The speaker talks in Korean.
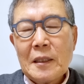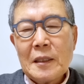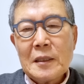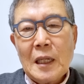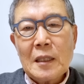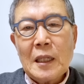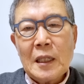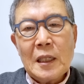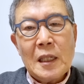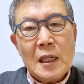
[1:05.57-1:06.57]
어,
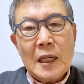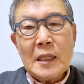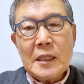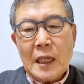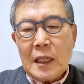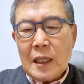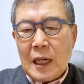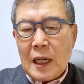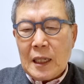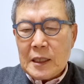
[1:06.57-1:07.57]
상당히 일리가 있지
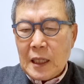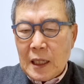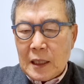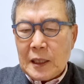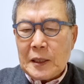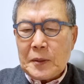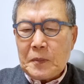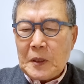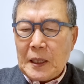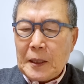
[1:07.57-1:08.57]
않나 하는 생각을
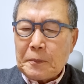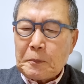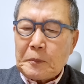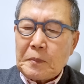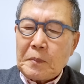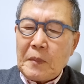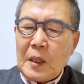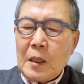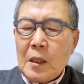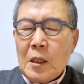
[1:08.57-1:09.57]
했습니다.
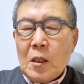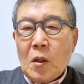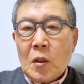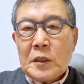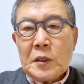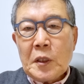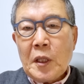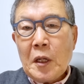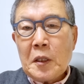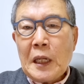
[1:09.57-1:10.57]
어디서
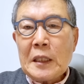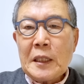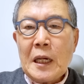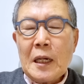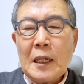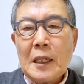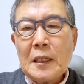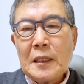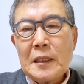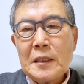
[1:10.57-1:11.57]

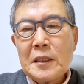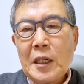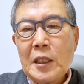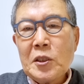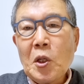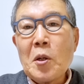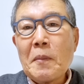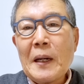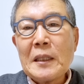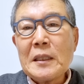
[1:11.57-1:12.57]
태어나느냐가 인생의
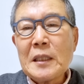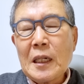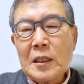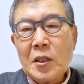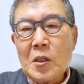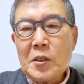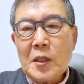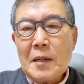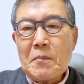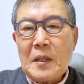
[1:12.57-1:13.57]
절반 이상은
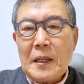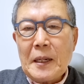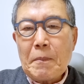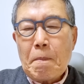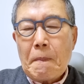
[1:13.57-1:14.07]
결정합니다.